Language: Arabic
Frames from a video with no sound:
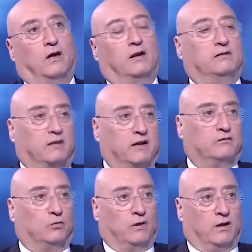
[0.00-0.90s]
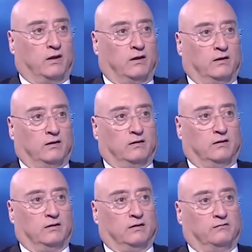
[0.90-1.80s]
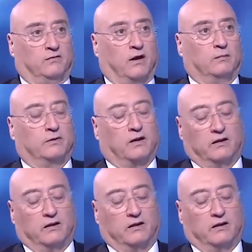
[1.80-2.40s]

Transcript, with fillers: انا تركته لفخامه آه،